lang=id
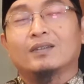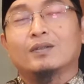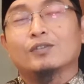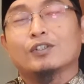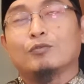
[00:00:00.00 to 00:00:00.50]

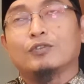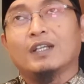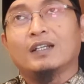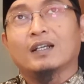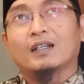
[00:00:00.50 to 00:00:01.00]
Terus
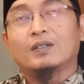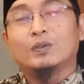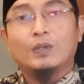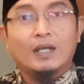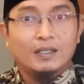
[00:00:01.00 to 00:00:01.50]
kemudian yang
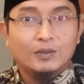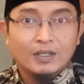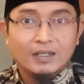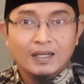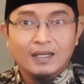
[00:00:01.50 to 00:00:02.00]
kedua itu
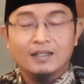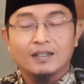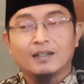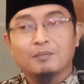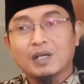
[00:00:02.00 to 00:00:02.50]
adalah
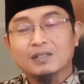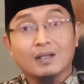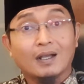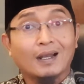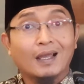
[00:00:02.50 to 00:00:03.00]

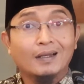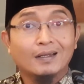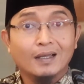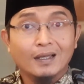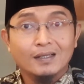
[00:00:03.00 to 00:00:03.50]
pasangan
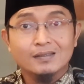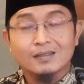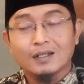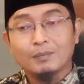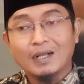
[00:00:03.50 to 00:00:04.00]
Anda
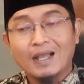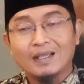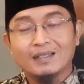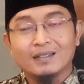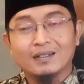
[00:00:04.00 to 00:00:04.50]
sering
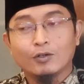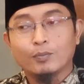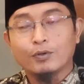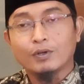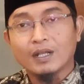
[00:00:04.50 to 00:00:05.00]
mengakhiri
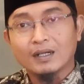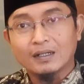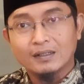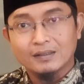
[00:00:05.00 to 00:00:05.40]
obrolan.